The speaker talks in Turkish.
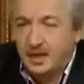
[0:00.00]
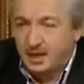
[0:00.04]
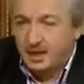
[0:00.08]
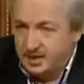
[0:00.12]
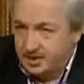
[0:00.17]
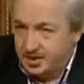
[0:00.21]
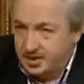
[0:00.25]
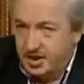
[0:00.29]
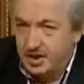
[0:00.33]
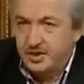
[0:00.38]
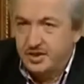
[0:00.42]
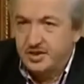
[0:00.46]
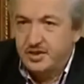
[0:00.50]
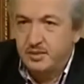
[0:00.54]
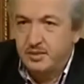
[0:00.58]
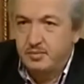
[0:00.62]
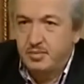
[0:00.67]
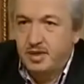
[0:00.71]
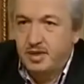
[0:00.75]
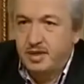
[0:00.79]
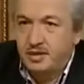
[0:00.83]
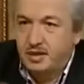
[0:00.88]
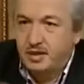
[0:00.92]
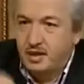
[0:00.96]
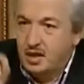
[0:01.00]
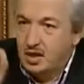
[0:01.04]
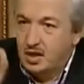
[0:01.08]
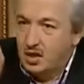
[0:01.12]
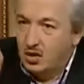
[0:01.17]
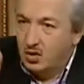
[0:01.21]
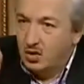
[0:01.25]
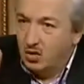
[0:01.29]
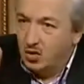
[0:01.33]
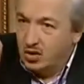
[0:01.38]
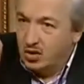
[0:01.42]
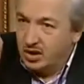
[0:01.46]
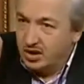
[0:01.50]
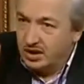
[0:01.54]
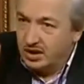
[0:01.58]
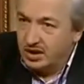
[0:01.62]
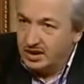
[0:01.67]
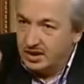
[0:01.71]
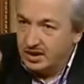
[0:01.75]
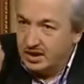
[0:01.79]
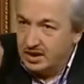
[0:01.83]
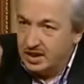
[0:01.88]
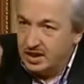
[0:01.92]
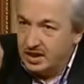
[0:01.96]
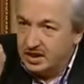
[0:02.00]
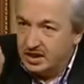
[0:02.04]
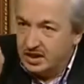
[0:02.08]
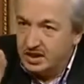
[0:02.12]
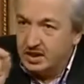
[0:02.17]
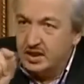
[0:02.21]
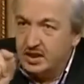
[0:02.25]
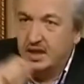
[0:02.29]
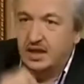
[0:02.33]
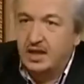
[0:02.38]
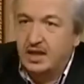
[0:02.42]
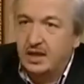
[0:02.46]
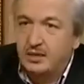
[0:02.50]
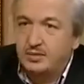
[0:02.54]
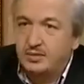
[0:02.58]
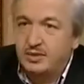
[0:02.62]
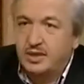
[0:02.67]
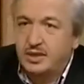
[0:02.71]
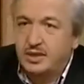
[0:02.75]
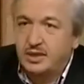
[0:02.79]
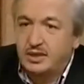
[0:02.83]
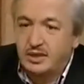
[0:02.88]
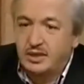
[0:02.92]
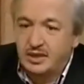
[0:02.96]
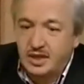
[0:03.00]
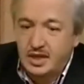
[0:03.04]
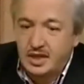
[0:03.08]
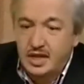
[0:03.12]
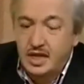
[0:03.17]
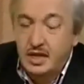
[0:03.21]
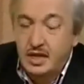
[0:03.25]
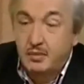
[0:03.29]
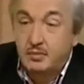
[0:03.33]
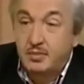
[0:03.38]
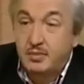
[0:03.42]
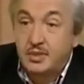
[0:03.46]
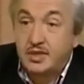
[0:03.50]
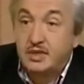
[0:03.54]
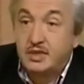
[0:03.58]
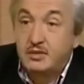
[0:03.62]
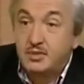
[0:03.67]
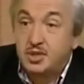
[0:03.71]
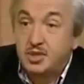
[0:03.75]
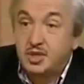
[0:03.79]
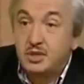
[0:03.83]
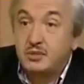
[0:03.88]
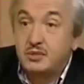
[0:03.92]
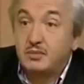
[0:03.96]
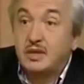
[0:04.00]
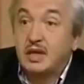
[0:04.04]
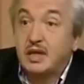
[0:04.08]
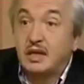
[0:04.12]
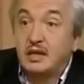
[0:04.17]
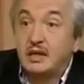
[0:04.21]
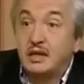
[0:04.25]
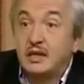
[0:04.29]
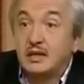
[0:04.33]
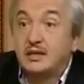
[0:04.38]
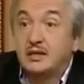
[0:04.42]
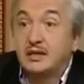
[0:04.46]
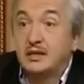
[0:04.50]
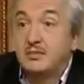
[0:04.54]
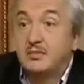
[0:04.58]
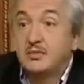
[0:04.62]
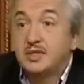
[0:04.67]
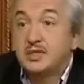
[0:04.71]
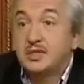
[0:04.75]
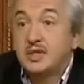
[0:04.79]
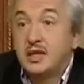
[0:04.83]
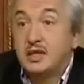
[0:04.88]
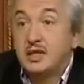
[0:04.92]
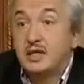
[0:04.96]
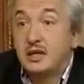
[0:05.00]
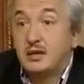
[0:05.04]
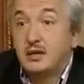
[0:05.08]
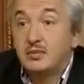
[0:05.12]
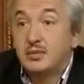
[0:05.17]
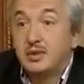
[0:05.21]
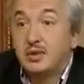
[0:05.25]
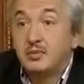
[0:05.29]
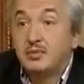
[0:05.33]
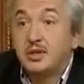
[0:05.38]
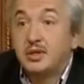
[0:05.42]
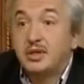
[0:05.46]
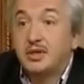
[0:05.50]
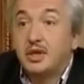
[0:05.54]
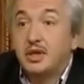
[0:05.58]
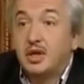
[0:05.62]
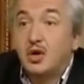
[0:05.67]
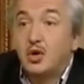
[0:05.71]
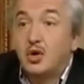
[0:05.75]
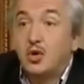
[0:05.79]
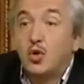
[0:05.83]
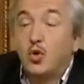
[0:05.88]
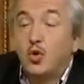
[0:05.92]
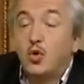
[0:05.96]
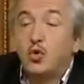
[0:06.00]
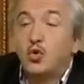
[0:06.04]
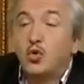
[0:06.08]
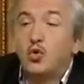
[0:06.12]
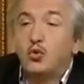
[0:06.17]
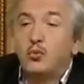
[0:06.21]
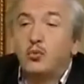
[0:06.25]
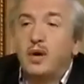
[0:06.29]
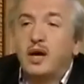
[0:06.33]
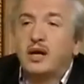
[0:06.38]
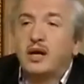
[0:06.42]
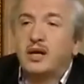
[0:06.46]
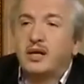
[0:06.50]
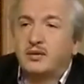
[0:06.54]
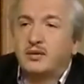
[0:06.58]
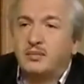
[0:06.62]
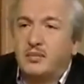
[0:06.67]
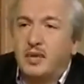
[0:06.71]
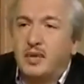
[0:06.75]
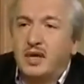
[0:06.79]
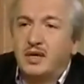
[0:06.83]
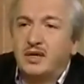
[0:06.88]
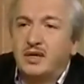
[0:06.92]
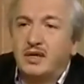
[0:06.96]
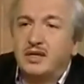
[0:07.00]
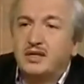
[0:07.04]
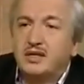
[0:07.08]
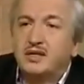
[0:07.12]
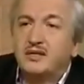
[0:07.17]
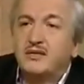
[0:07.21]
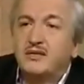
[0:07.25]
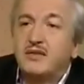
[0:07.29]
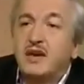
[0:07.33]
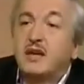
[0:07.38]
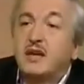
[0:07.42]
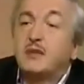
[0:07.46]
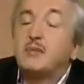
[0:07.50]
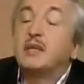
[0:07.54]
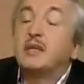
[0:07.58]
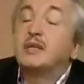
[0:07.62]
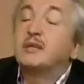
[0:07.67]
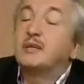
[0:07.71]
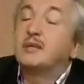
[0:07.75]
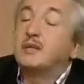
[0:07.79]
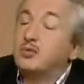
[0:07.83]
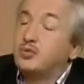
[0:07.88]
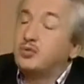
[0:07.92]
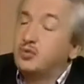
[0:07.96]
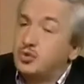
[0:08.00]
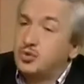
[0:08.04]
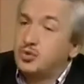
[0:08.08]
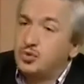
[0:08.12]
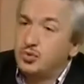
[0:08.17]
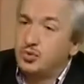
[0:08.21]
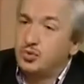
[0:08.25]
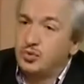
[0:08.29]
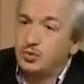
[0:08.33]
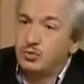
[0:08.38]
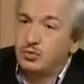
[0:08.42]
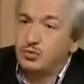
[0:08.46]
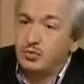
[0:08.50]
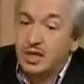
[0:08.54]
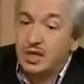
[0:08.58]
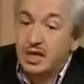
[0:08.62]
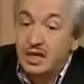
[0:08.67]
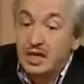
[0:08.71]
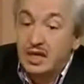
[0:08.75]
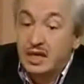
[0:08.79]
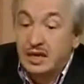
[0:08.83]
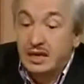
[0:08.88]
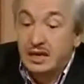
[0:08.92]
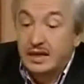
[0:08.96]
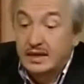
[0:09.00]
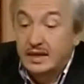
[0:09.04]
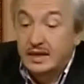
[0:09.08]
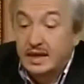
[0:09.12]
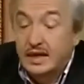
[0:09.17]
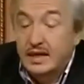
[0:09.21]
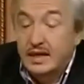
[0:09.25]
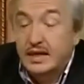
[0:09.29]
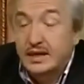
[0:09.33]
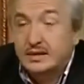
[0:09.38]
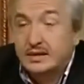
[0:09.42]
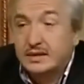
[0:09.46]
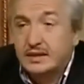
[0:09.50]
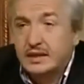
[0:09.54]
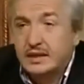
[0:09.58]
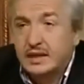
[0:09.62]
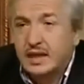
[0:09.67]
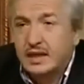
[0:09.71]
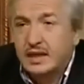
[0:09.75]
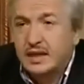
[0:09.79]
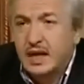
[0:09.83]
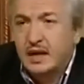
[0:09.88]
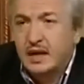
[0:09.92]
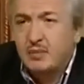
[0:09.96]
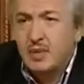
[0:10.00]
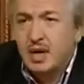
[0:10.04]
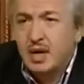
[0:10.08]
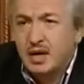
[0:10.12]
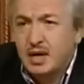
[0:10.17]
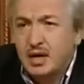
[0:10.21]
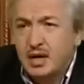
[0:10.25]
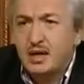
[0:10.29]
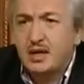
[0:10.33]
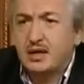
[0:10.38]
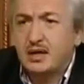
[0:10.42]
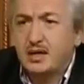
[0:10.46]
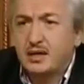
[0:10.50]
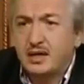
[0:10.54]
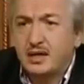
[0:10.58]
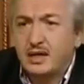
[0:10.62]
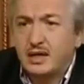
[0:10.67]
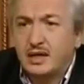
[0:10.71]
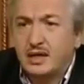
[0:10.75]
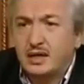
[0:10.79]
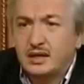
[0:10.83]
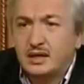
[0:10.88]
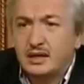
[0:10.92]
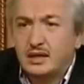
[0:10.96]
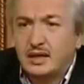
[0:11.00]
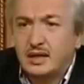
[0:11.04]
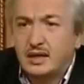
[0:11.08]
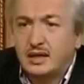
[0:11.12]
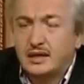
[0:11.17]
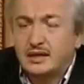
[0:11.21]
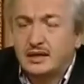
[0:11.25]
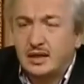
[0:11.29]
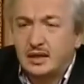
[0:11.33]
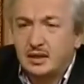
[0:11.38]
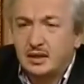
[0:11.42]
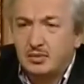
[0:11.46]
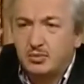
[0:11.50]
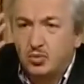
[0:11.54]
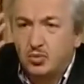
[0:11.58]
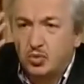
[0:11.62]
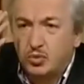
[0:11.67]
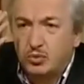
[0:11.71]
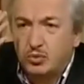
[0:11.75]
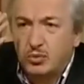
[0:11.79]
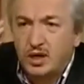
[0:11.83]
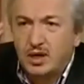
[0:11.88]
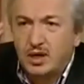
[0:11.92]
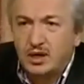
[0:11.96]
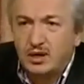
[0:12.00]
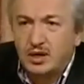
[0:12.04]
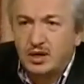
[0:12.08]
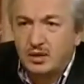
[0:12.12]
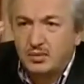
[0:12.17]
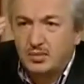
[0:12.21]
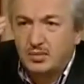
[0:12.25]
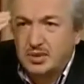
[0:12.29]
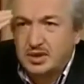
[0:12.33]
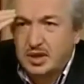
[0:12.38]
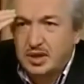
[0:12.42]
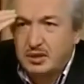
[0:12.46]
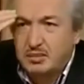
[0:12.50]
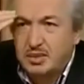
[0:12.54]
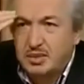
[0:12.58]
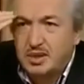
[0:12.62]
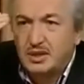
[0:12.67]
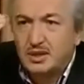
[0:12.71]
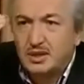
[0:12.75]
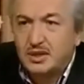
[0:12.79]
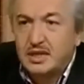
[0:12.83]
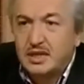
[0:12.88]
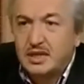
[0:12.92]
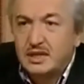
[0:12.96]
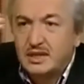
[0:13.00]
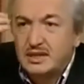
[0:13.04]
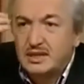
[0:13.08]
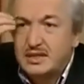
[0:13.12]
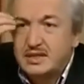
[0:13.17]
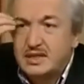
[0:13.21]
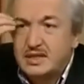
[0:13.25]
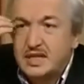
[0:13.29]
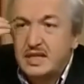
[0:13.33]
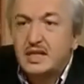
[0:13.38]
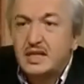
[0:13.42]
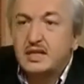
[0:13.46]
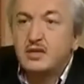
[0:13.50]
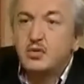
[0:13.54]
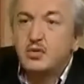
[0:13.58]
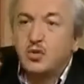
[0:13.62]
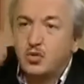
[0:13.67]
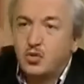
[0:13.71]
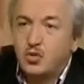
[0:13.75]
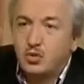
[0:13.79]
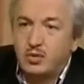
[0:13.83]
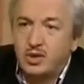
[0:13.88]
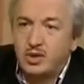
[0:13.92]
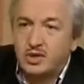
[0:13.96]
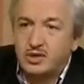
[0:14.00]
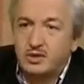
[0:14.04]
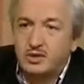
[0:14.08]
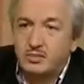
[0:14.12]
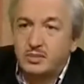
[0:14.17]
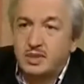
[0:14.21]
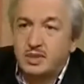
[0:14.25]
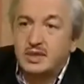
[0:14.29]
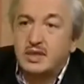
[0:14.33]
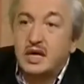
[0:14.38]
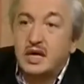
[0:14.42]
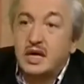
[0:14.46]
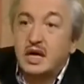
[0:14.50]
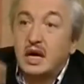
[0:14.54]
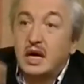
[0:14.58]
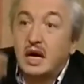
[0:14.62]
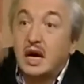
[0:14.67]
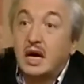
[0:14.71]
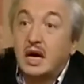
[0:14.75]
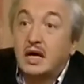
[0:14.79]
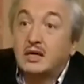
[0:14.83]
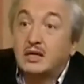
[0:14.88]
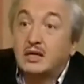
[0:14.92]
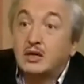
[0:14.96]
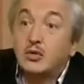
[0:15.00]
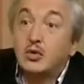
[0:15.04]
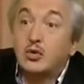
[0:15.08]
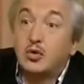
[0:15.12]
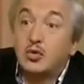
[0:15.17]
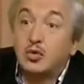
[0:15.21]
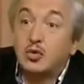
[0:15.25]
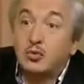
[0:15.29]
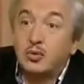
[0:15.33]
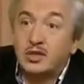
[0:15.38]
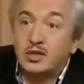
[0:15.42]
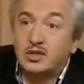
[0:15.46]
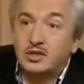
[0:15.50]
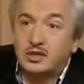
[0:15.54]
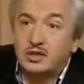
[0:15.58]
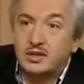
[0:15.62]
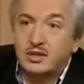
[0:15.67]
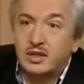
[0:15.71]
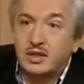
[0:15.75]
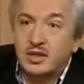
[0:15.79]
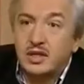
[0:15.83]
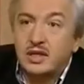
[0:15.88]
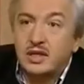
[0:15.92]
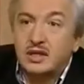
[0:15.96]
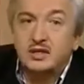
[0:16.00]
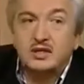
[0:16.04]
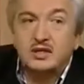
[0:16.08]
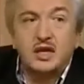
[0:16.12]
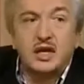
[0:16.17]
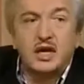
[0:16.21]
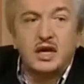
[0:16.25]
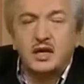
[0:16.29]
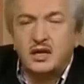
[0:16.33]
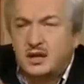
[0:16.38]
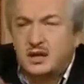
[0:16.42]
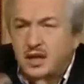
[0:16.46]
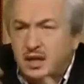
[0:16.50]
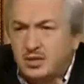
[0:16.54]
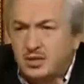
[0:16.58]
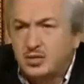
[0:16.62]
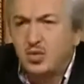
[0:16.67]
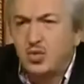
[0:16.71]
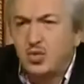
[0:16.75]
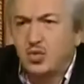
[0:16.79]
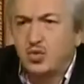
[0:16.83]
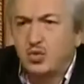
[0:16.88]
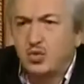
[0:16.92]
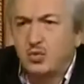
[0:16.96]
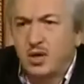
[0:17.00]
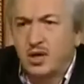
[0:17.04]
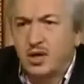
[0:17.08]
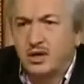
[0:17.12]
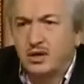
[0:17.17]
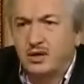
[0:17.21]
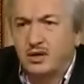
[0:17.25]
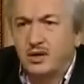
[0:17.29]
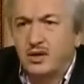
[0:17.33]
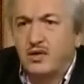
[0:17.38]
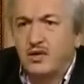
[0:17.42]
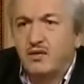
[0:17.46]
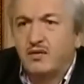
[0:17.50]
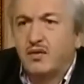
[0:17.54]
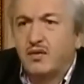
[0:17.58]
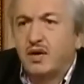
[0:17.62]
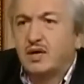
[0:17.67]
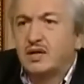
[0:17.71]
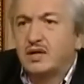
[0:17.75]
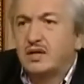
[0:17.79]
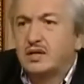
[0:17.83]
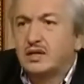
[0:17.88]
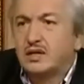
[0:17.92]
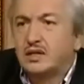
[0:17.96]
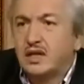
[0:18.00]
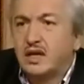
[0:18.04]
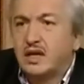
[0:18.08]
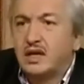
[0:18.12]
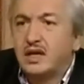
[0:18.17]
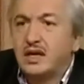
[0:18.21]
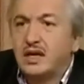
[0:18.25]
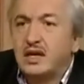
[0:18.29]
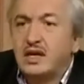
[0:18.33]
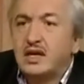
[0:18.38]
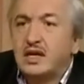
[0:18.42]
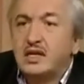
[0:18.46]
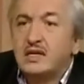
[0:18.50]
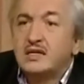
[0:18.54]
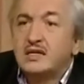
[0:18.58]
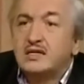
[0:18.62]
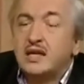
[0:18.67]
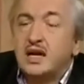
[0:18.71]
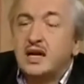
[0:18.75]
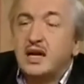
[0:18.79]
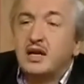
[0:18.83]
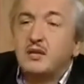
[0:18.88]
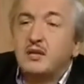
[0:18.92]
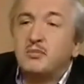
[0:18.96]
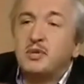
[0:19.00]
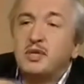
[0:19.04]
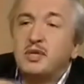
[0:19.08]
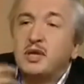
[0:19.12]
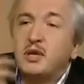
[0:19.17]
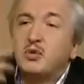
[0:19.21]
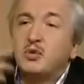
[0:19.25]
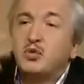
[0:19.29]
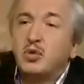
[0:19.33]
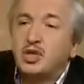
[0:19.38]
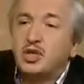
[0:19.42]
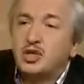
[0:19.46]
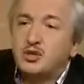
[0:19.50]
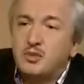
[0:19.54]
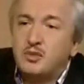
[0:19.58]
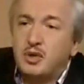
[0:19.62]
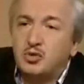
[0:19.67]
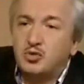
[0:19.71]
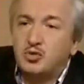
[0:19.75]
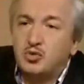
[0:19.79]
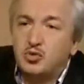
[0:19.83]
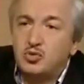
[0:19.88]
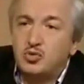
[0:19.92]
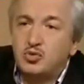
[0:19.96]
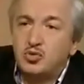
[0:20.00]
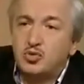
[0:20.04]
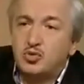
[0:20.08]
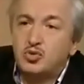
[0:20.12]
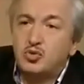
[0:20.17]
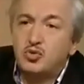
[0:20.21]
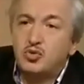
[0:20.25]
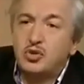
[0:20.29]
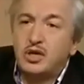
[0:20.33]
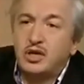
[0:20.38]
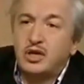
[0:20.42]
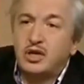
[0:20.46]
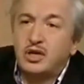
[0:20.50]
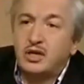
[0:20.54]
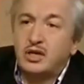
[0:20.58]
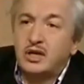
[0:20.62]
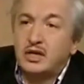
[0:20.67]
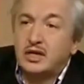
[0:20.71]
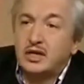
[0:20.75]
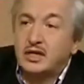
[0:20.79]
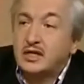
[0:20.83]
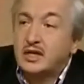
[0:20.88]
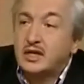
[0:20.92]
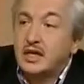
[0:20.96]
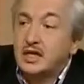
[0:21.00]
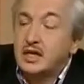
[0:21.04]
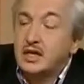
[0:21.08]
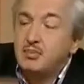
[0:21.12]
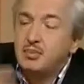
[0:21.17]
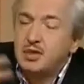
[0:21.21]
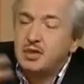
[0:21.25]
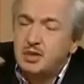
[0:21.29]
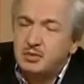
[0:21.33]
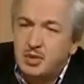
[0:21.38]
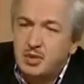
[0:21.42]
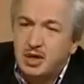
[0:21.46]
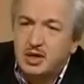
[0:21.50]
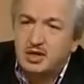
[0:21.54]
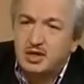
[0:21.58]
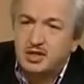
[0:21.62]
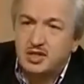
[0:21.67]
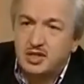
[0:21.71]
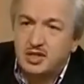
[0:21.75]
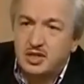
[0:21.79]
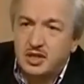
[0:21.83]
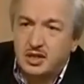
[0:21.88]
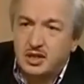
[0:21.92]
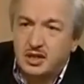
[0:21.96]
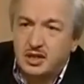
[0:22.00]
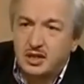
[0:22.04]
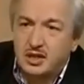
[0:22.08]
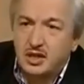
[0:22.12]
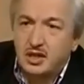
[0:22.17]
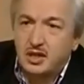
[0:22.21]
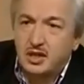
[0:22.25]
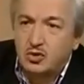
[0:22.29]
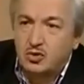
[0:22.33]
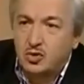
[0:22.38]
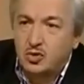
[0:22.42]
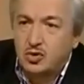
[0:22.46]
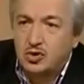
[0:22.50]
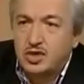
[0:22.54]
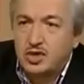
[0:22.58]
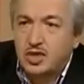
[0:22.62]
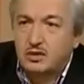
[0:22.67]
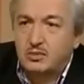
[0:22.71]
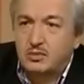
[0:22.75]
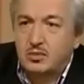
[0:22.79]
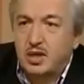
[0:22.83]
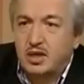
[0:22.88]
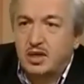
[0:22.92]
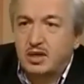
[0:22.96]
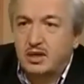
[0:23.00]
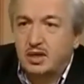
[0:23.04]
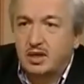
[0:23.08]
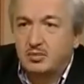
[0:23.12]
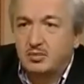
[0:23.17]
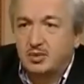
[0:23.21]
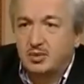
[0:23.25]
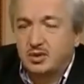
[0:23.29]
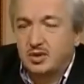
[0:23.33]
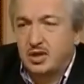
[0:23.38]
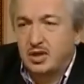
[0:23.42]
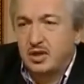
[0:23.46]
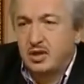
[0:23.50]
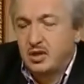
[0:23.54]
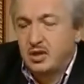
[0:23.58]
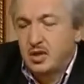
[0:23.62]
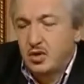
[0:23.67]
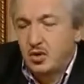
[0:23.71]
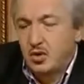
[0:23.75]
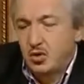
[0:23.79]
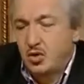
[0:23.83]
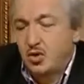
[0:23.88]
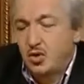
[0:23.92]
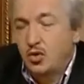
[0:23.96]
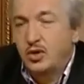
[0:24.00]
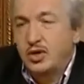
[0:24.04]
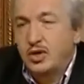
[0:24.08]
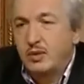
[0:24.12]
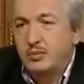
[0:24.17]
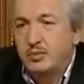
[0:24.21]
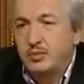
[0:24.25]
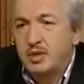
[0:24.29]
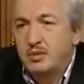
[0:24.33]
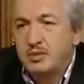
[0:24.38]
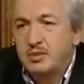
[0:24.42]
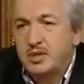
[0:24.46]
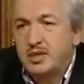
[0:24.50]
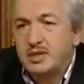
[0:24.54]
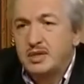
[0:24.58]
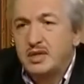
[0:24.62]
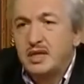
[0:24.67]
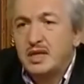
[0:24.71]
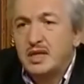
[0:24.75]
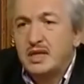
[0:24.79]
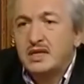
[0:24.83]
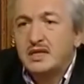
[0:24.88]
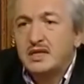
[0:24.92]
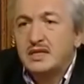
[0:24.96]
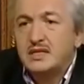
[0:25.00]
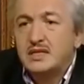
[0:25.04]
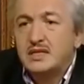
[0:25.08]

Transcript: yani şahsen ben oradaki ilk ikra emrinin bizim şimdi anladığımız anlamda bir okumak manası vermediğini düşünüyorum. Eyvallah. Yaratılana bakarak yaratanı bulma anlamında bir zihin okuması, bir akıl okuması, kainatı okumak, evet. varlıklara sahibine ulaşma duygusuyla, yeni bir bakışla göz atma anlamında önemli bir